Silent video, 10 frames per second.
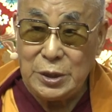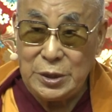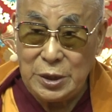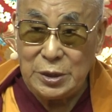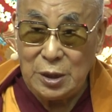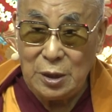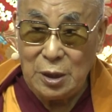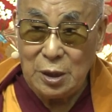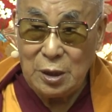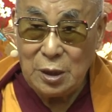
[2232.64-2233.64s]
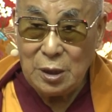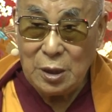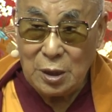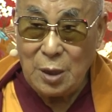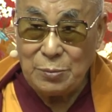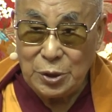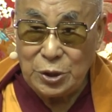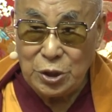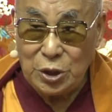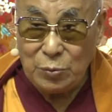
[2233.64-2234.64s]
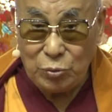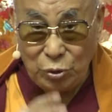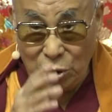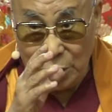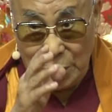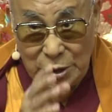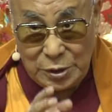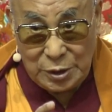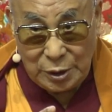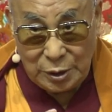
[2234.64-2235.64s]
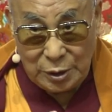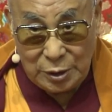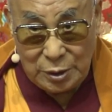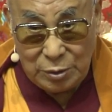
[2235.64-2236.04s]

也就是所谓的佛性，凡是